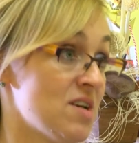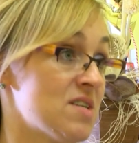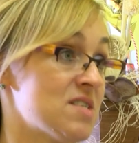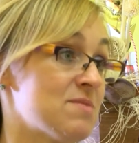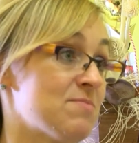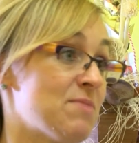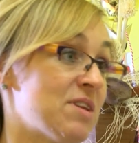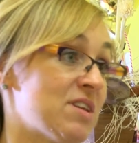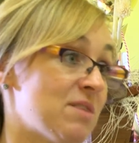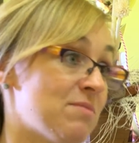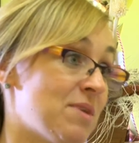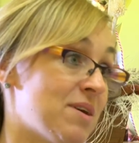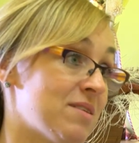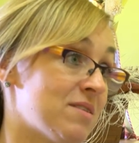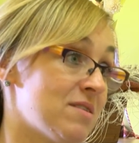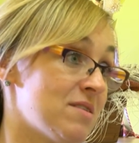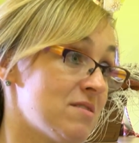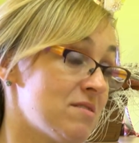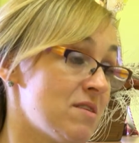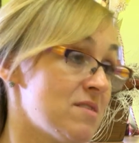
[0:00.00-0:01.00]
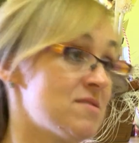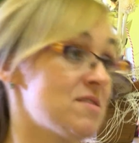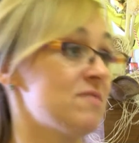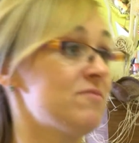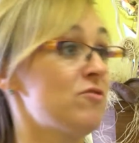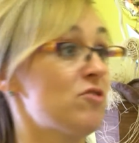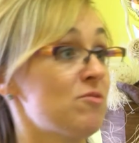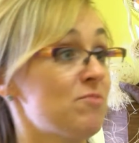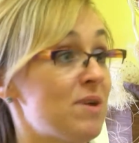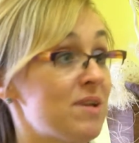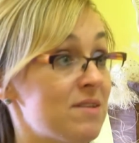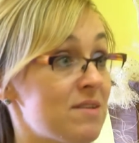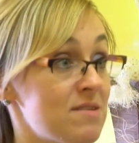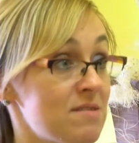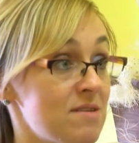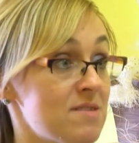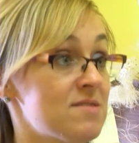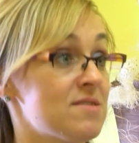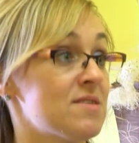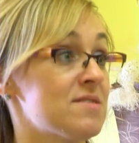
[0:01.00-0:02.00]
z matematyki, z
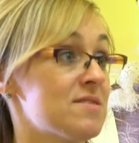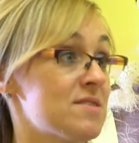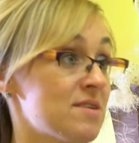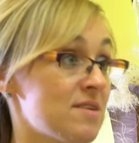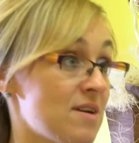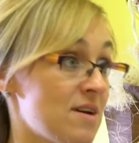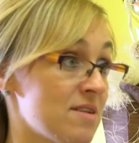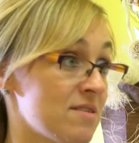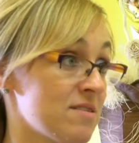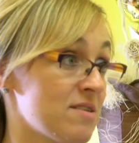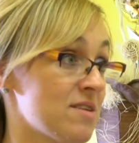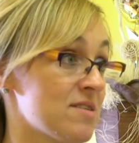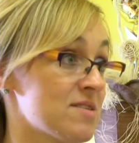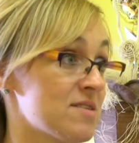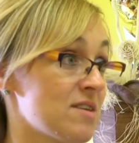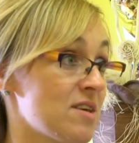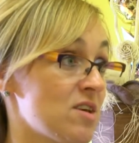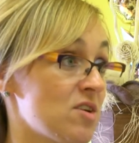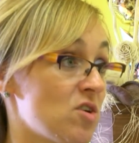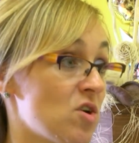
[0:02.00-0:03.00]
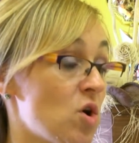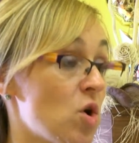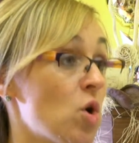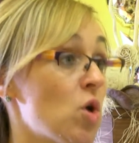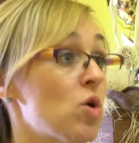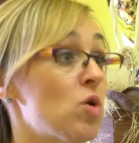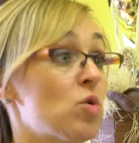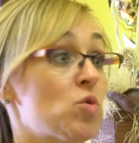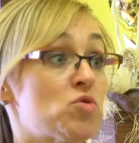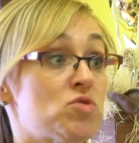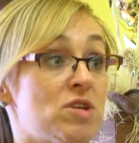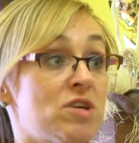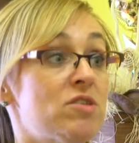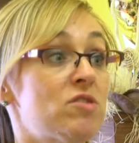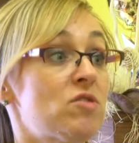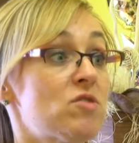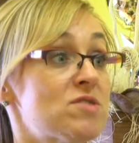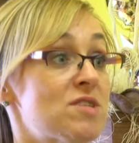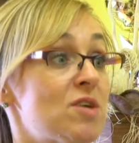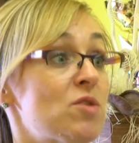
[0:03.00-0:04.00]
informatyki, z języka angielskiego,
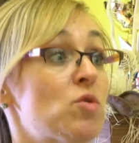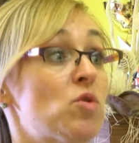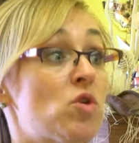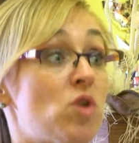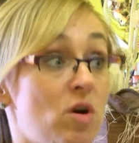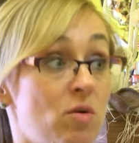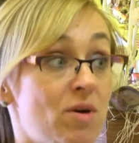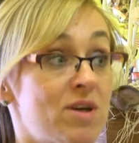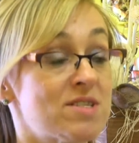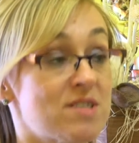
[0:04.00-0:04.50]
różnego rodzaju koła